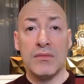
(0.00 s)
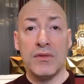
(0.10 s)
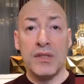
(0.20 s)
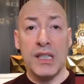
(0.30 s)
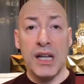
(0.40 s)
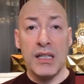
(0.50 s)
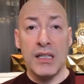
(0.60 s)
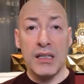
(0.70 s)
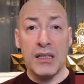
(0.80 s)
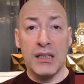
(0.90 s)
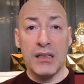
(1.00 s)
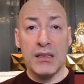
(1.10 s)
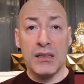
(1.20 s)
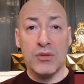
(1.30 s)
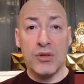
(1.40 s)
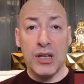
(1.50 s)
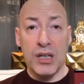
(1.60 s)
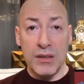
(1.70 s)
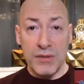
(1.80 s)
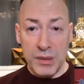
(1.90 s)
Вы знаете, э, у
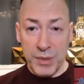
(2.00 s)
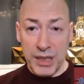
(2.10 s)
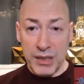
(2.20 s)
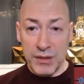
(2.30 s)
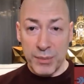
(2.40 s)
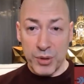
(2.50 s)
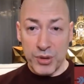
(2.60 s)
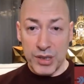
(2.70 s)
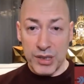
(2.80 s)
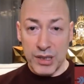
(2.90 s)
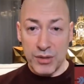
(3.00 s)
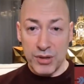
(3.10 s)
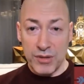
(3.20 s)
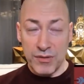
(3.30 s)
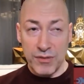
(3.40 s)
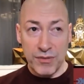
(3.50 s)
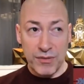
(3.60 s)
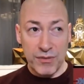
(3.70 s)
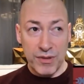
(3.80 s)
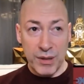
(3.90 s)
какие вы смелые вопросы задаете.
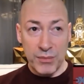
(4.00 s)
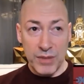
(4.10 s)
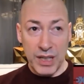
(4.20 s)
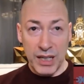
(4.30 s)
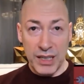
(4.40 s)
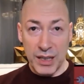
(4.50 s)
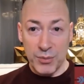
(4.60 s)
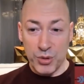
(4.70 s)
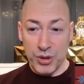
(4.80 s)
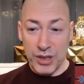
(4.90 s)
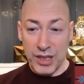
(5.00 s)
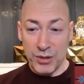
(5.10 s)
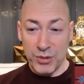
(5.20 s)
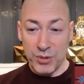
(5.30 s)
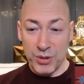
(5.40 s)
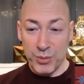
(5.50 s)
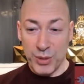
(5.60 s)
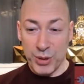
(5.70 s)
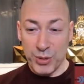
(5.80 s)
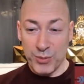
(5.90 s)
Вам нагоняй будет, я думаю.
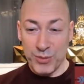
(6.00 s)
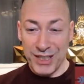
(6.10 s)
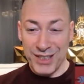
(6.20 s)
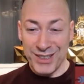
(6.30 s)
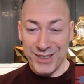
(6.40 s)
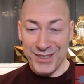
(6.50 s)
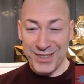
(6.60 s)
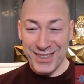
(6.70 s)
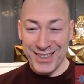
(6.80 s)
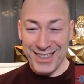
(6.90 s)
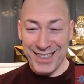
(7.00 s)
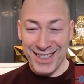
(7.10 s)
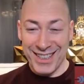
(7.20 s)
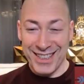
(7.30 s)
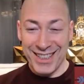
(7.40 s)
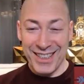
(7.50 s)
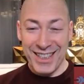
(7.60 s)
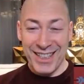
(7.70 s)
Думаете? Потом. Нет? Ну, посмотрим. Да.